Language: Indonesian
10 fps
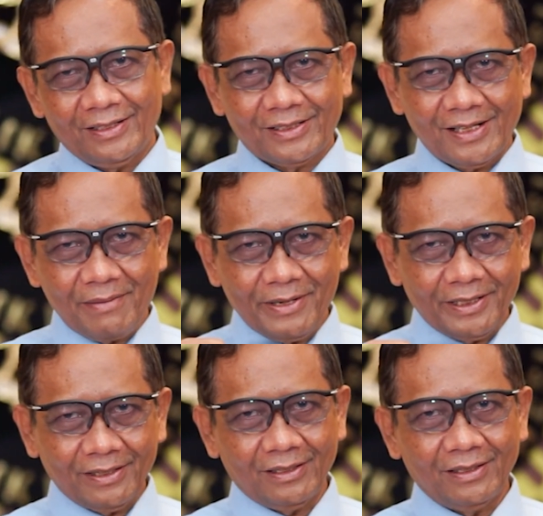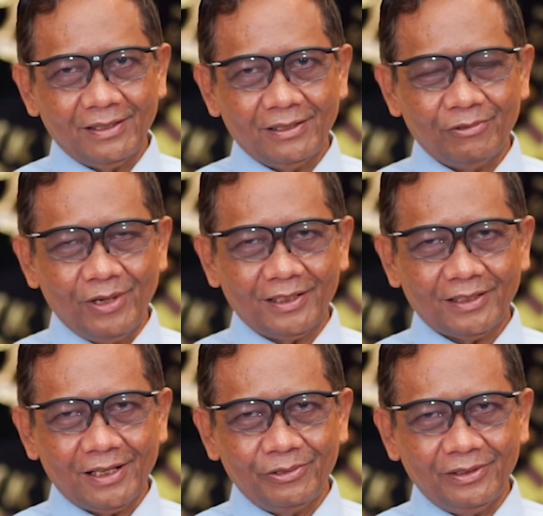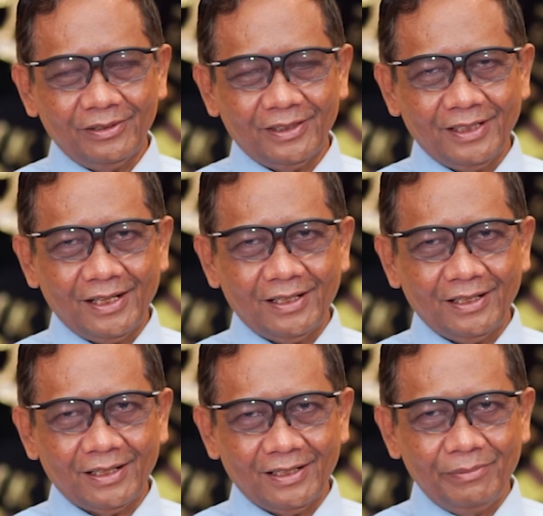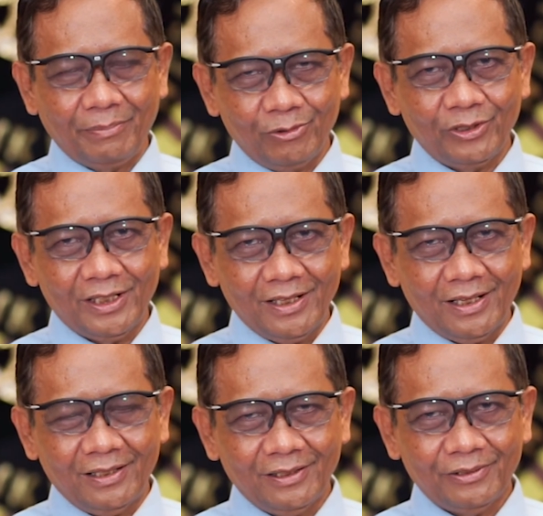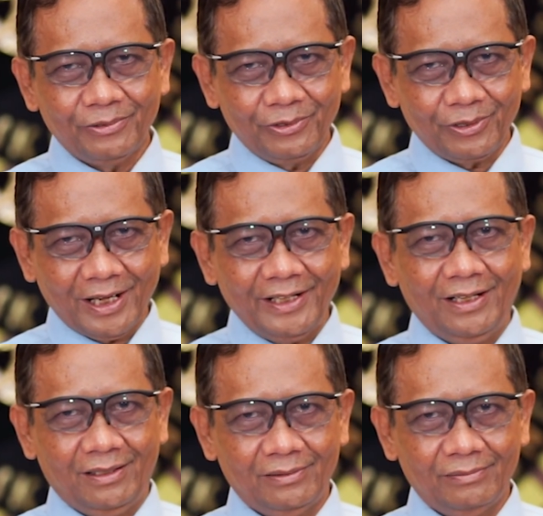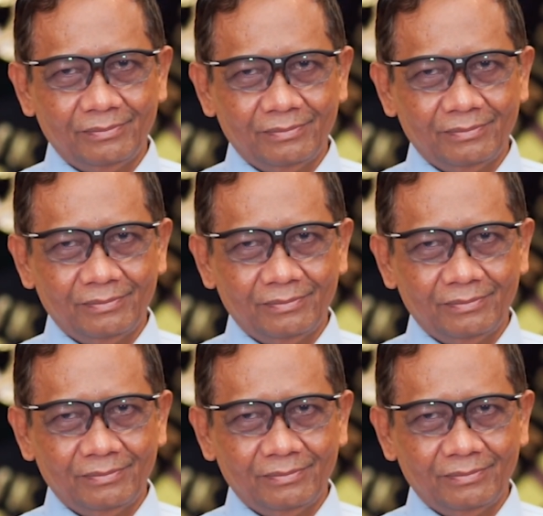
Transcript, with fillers: Selamat ulang tahun yang ke-53 untuk Kadin.